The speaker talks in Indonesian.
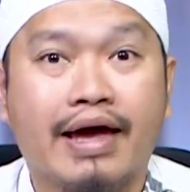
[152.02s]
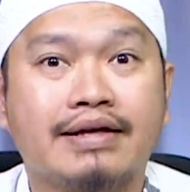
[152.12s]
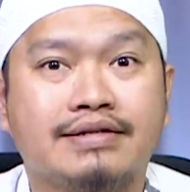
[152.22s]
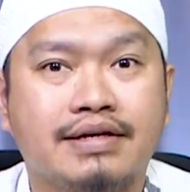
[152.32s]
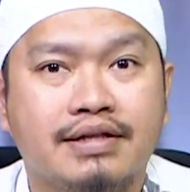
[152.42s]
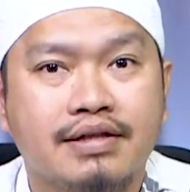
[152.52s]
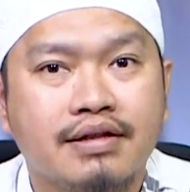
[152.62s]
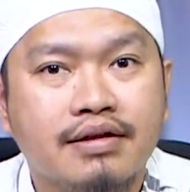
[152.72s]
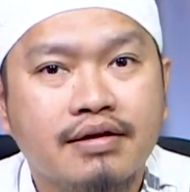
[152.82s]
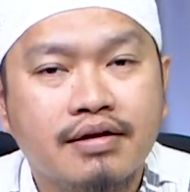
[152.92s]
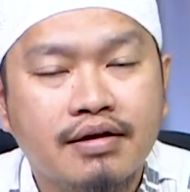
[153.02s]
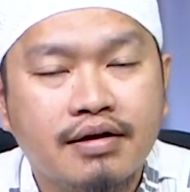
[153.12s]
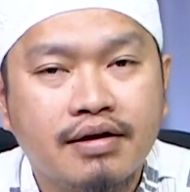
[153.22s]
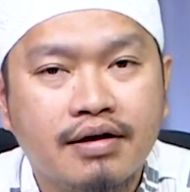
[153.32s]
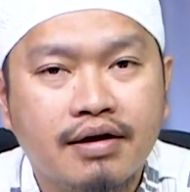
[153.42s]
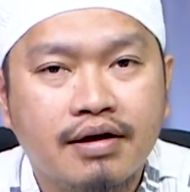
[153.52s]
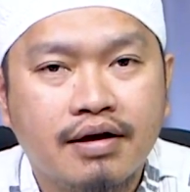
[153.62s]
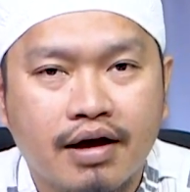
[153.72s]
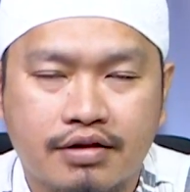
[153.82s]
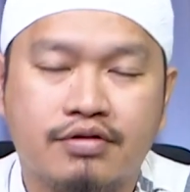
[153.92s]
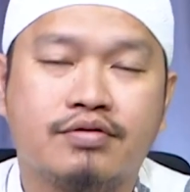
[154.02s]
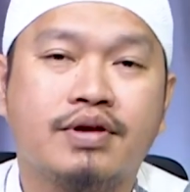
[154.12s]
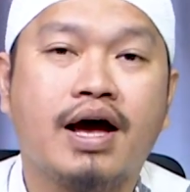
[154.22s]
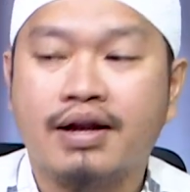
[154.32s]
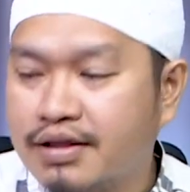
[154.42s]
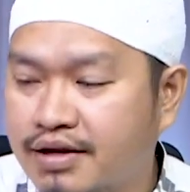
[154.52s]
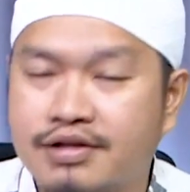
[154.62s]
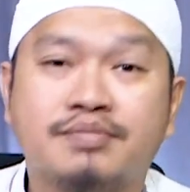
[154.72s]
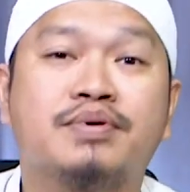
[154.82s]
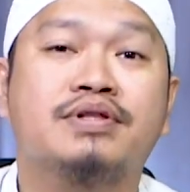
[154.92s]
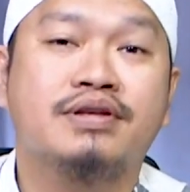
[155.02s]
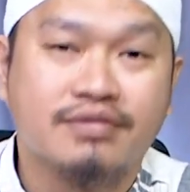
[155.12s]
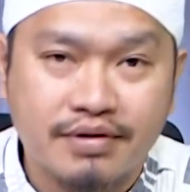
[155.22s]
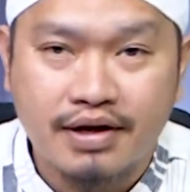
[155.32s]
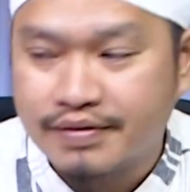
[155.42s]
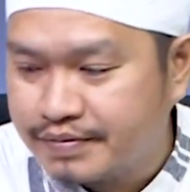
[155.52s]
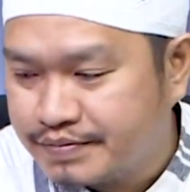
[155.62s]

gadget. Ya tentunya Anda tidak seperti itu ya.